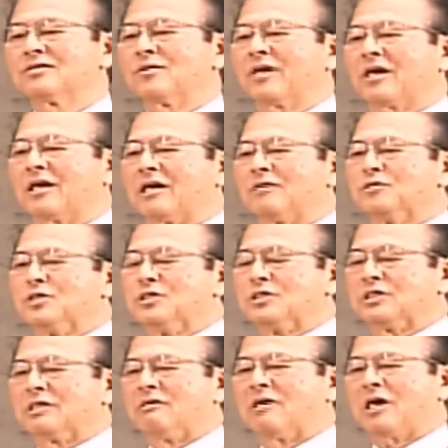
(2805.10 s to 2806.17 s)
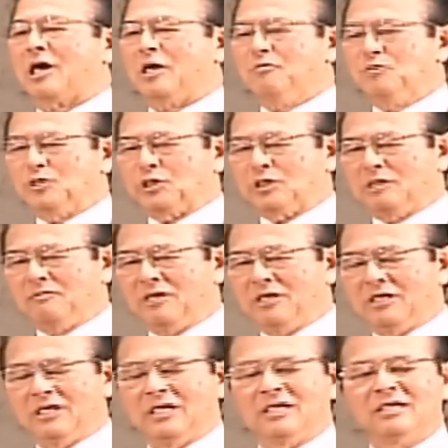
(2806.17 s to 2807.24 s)
それからの人生は神様
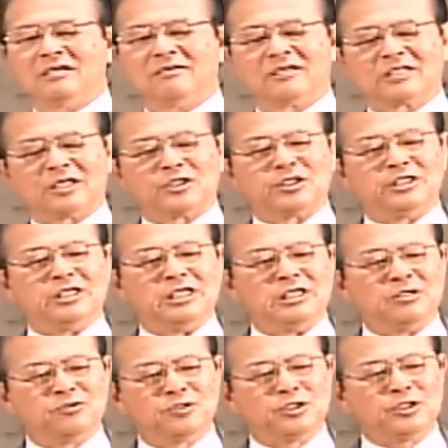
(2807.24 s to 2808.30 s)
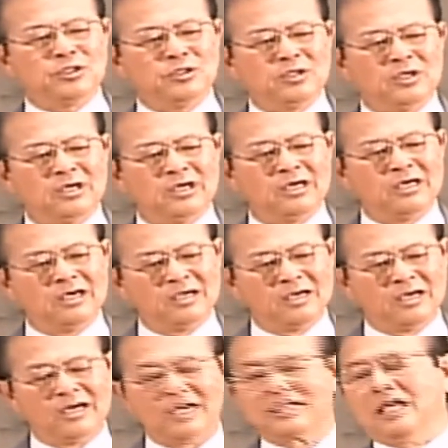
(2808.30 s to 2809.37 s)
が私に命を
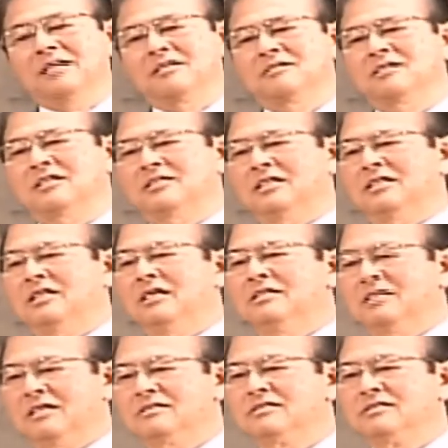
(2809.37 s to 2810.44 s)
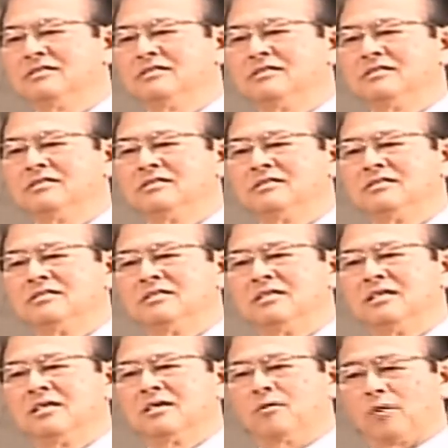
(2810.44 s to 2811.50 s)
与えてくださったんだ。
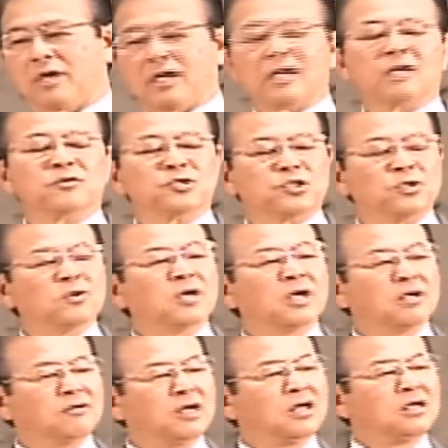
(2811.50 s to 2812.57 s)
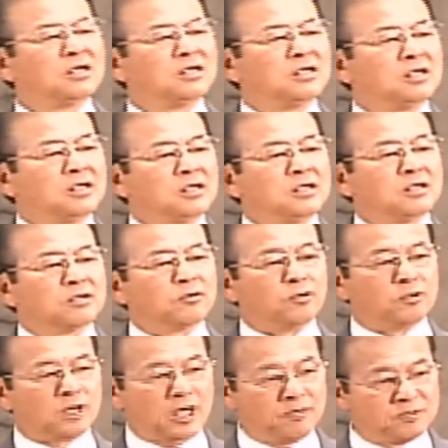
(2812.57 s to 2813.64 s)
これからの生涯は、
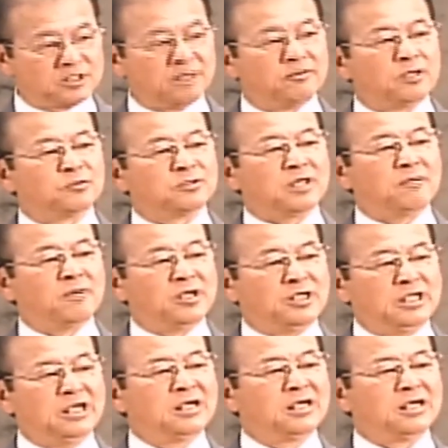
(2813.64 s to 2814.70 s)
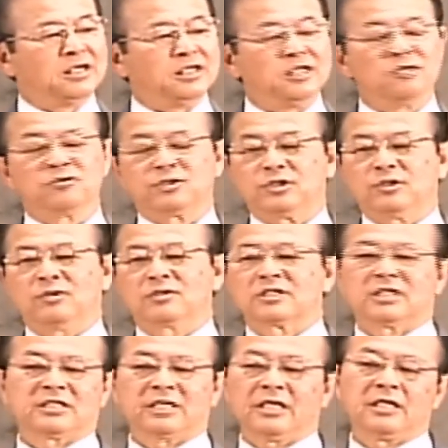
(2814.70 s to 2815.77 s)
この神様のために命を
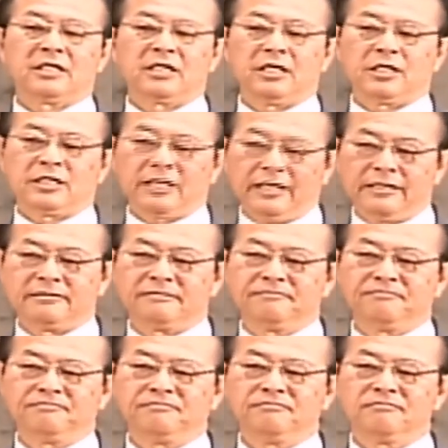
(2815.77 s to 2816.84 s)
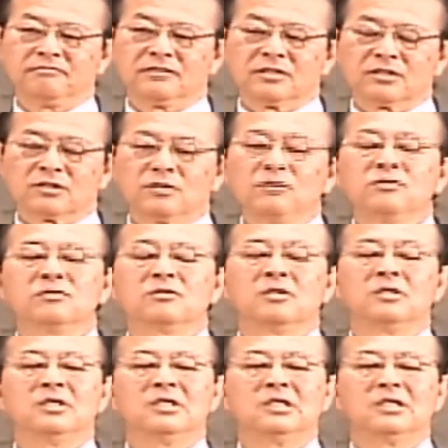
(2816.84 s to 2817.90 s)
捧げていきたい。そう、
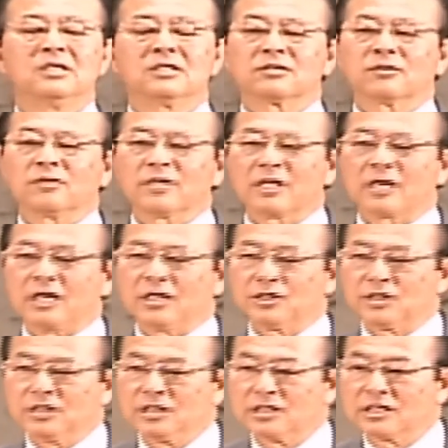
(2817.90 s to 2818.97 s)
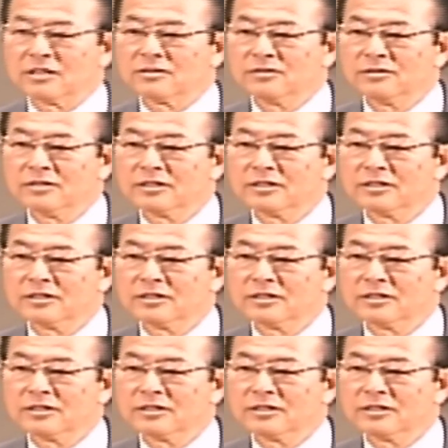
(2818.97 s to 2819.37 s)
そこで決心したそ